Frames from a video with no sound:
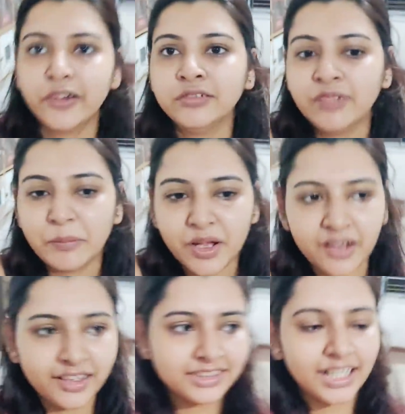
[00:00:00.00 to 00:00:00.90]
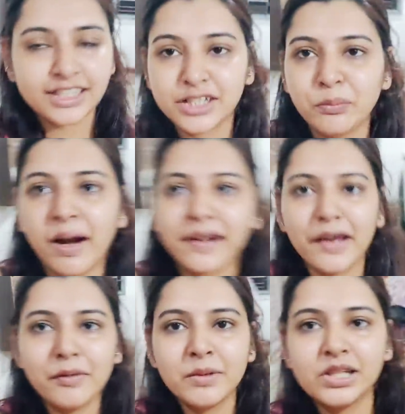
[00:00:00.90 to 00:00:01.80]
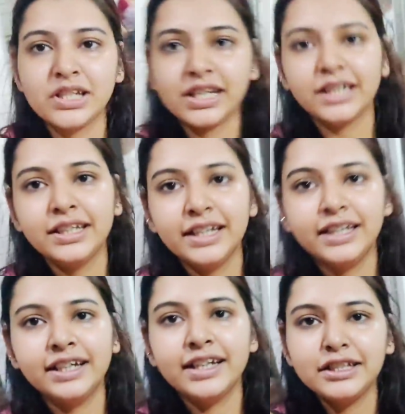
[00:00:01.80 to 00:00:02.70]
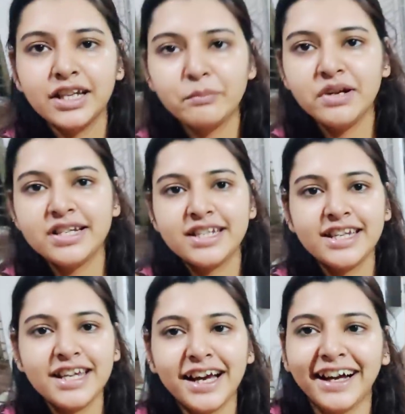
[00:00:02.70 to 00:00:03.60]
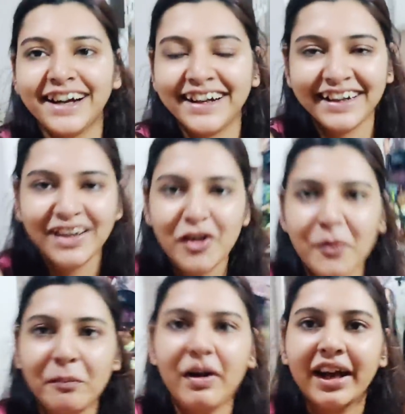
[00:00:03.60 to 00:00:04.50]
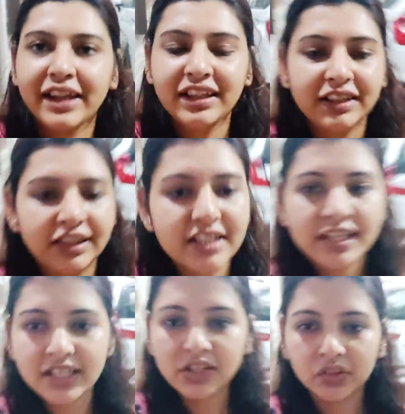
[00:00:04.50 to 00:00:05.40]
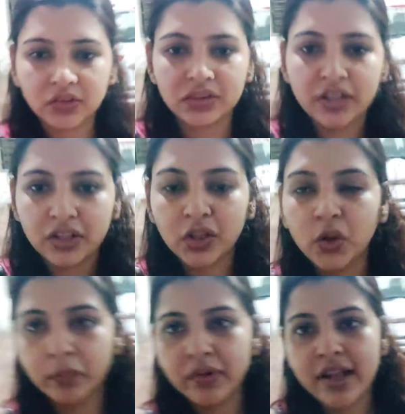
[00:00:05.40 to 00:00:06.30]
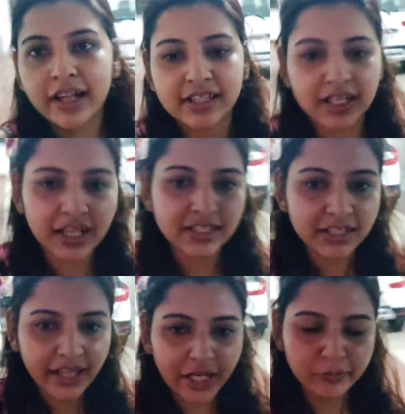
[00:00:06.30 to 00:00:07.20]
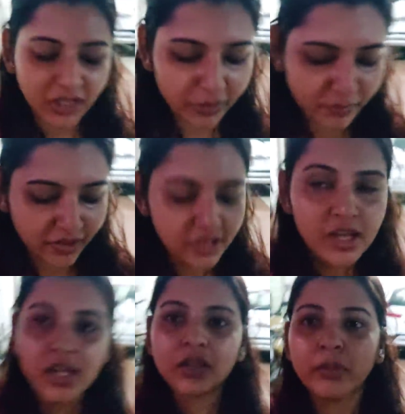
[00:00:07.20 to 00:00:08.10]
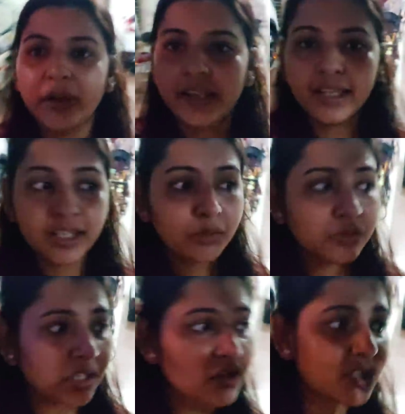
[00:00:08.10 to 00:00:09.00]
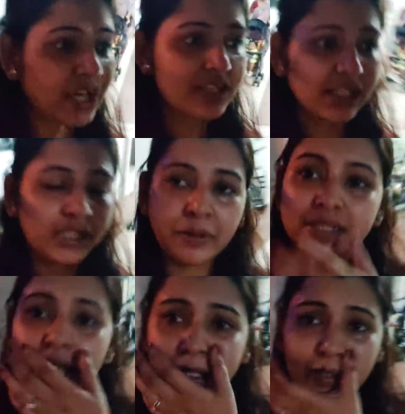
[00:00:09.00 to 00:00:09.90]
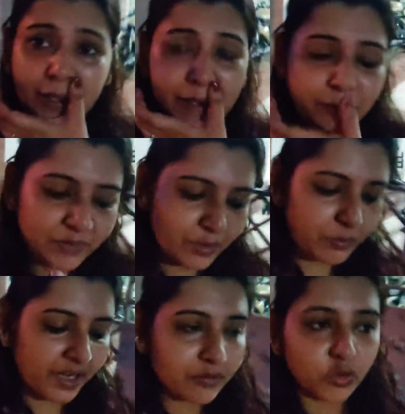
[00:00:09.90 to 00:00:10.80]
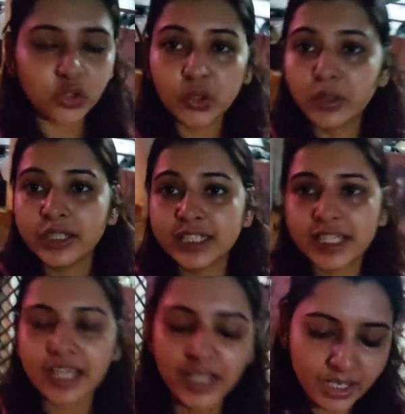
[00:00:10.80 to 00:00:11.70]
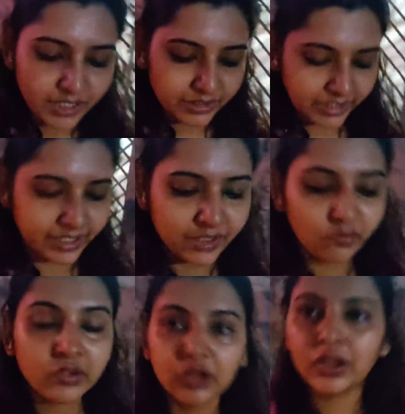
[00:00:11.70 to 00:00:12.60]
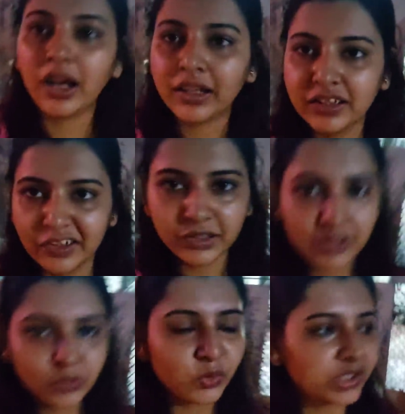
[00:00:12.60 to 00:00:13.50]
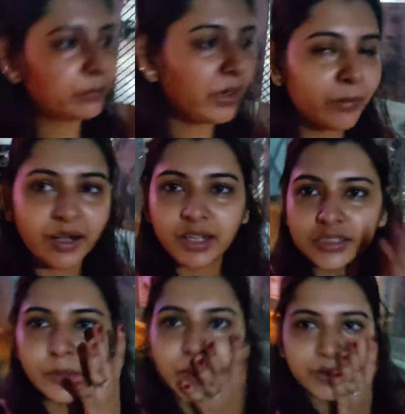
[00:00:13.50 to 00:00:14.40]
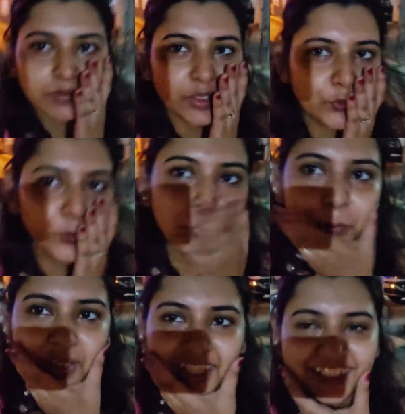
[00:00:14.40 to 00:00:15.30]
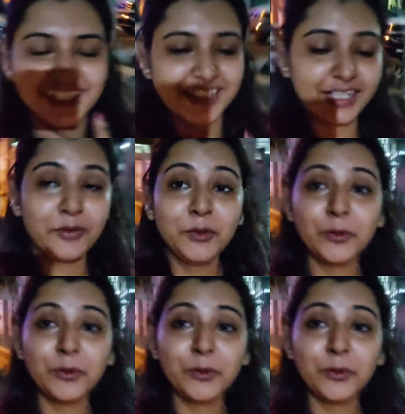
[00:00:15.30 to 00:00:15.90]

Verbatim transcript: এখন আমরা যাচ্ছি পার্কে বৃষ্টিকে নিয়ে এই যে বৃষ্টি আর মাকে নিয়ে নিয়েছি কনক এখনো ওপরে আছে আসতে টাইম লাগবে তো বেরিয়ে গেলাম কারণ সাড়ে সাতটা বাজে আটটায় এমনি পার্ক বন্ধ হয়ে যায় তাই অন্তত আধ ঘন্টা তো ঘুরতে পারবে আর আজকে আমার একটু ঘুমিয়ে নিয়েছিলাম